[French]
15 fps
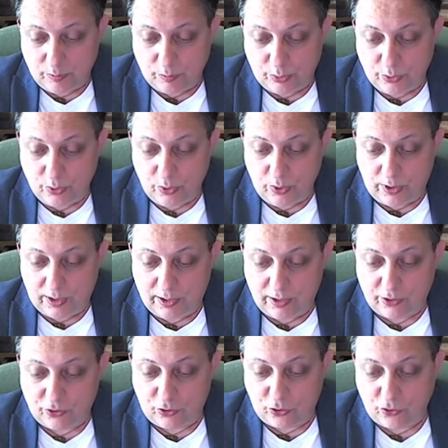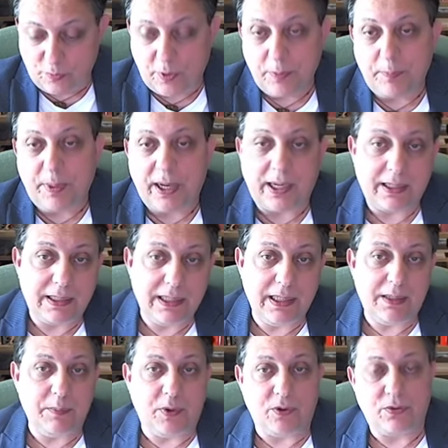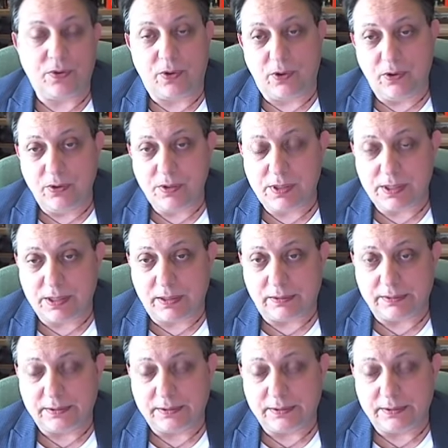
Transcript: pour un changement de paradigme en France.